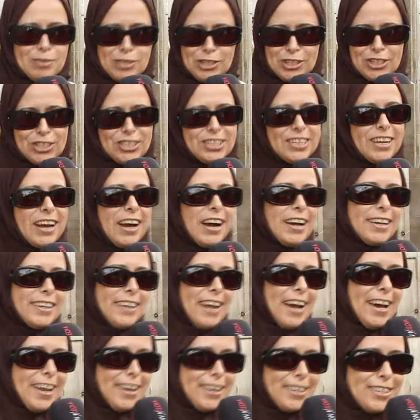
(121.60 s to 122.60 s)
باش تجيني هاي
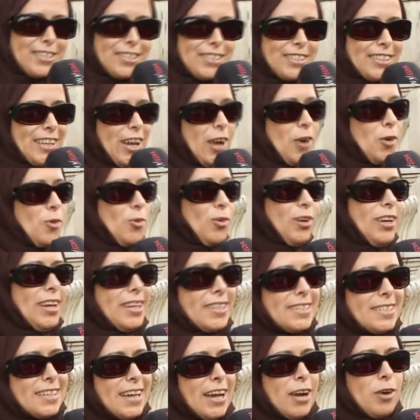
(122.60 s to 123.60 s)
عرست ها
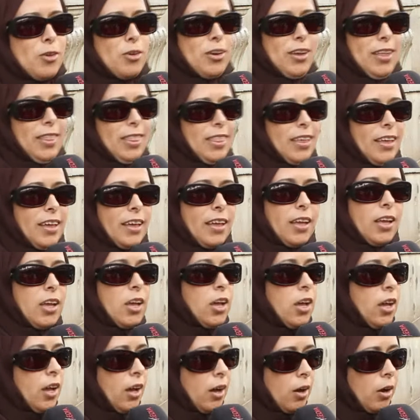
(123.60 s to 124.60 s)
ولادي ها وكذا
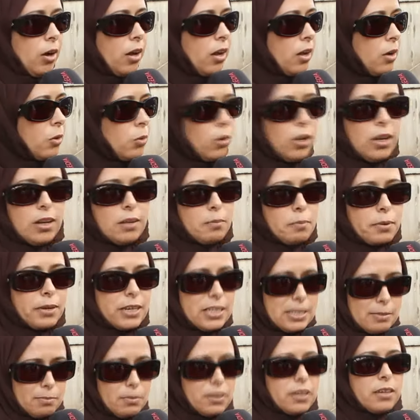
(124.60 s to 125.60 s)
آه ولا
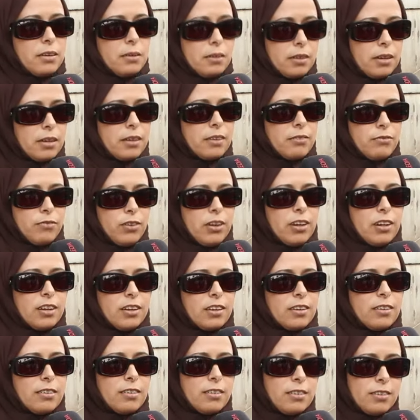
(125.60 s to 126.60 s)
بالرسمي آه، في
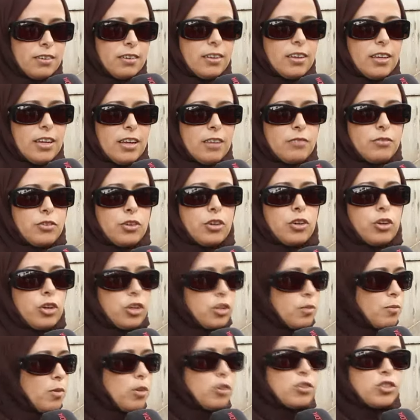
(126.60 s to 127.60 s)
في
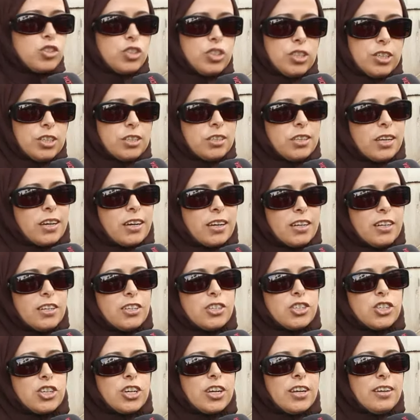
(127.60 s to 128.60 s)
الريكروتمون جديد دخل
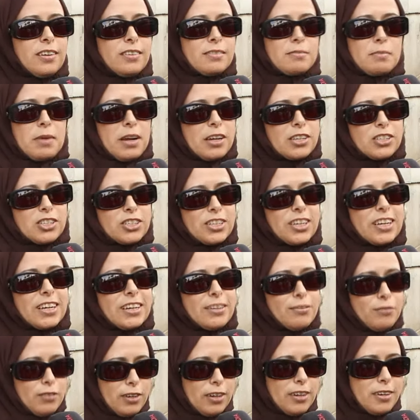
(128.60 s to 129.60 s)
رجال ما عادش
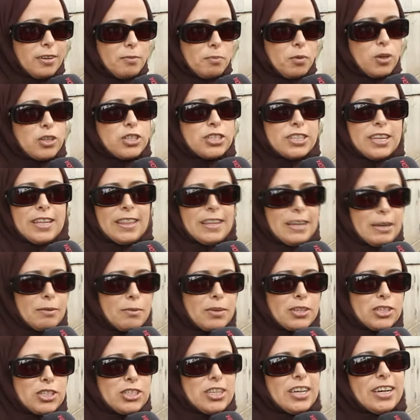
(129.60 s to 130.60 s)
يدخل في البوست هذيك
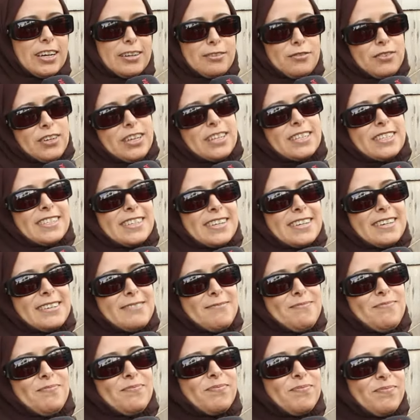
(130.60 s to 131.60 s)
ما عادش يدخل فيها نساء
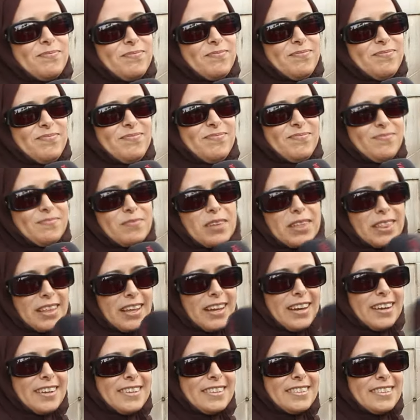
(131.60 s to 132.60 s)

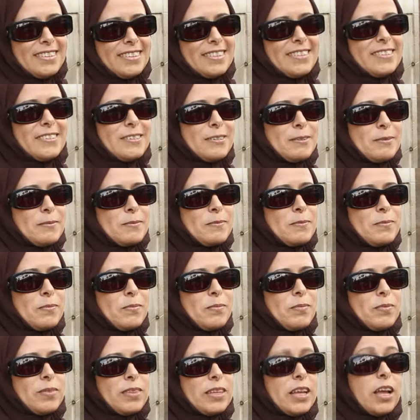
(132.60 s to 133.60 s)
مثلا حسيت
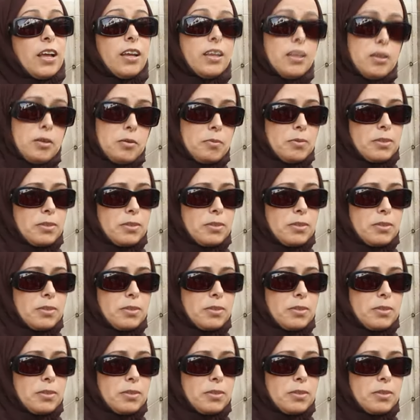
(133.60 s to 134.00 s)
التمييز معناها